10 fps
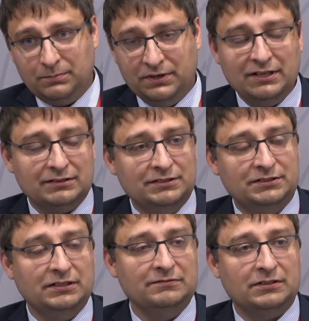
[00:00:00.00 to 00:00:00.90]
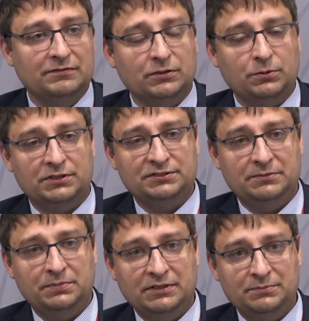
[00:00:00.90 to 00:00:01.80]
понятности, наверное, в какой-то
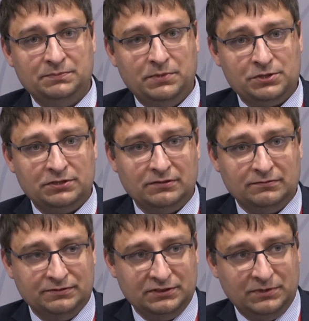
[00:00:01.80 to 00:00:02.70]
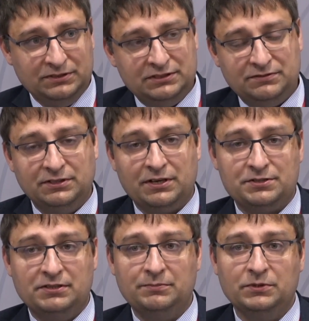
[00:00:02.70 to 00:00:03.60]
степени обеспечено в взаимодействии с
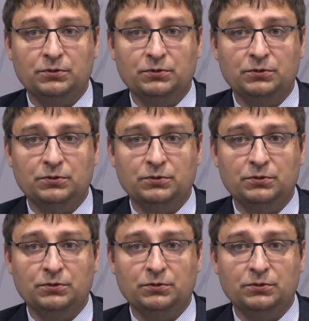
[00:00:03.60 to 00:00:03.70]
гражданами,